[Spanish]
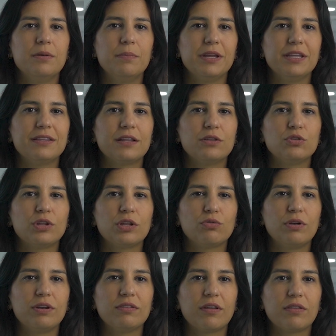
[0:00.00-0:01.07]
brindándote
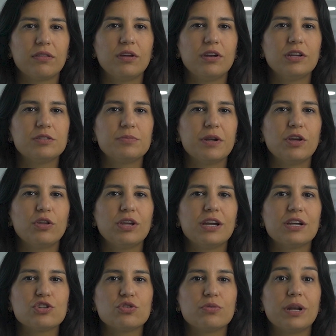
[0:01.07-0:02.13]
actualizaciones
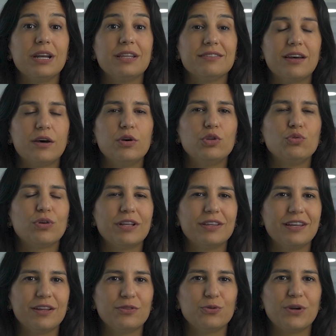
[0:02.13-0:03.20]
periódicas sobre el estado de tu
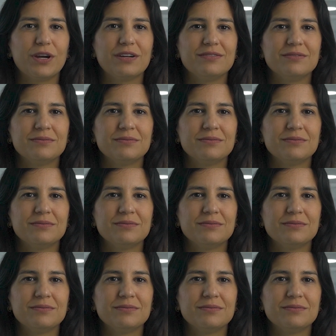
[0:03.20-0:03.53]
candidatura.